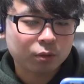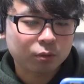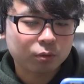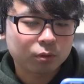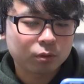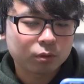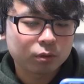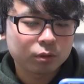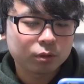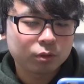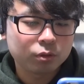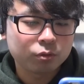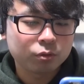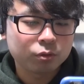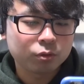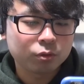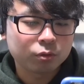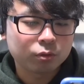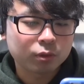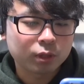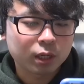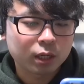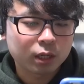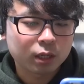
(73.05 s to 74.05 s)
という
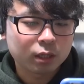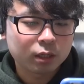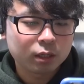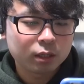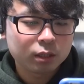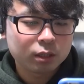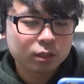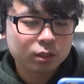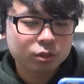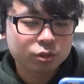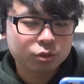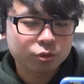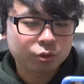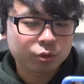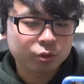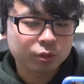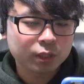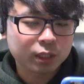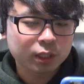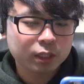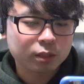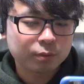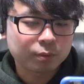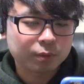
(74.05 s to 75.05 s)
ような状況に
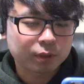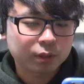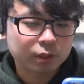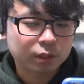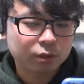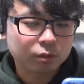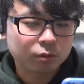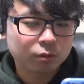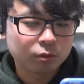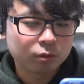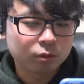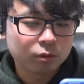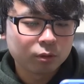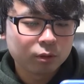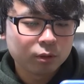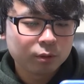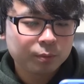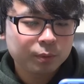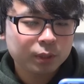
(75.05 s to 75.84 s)
なってますけど、